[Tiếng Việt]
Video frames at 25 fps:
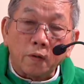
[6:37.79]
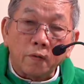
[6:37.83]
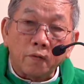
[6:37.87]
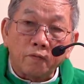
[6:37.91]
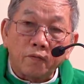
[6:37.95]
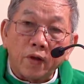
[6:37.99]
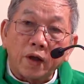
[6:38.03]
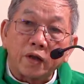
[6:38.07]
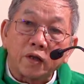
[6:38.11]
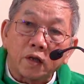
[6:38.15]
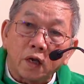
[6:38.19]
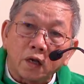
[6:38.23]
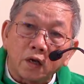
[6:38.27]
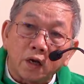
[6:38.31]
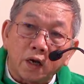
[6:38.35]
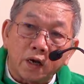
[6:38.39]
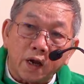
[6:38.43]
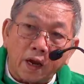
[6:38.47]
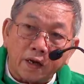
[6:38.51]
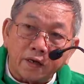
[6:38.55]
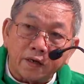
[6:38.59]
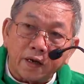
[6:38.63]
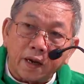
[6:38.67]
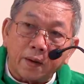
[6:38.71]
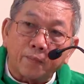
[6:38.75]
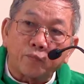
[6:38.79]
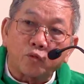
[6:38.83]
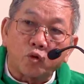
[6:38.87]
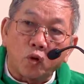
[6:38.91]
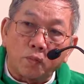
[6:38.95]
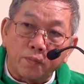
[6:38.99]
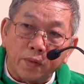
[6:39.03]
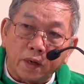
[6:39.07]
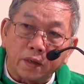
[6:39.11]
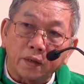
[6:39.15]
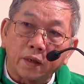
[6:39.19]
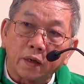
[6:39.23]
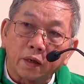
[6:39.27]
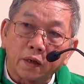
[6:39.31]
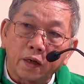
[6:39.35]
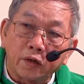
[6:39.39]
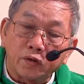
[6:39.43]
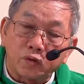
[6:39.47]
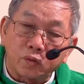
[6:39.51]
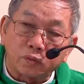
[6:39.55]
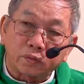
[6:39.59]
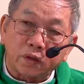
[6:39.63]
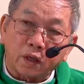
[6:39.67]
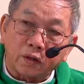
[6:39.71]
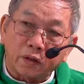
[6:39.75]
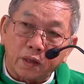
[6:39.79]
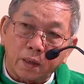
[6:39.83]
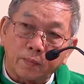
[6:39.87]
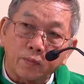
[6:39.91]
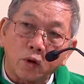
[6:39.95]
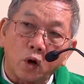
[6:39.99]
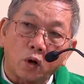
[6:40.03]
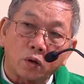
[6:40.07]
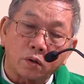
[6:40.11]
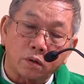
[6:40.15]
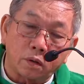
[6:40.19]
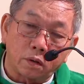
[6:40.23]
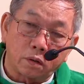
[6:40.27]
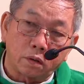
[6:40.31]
về những người anh em của mình khi chúng ta tiếp đón.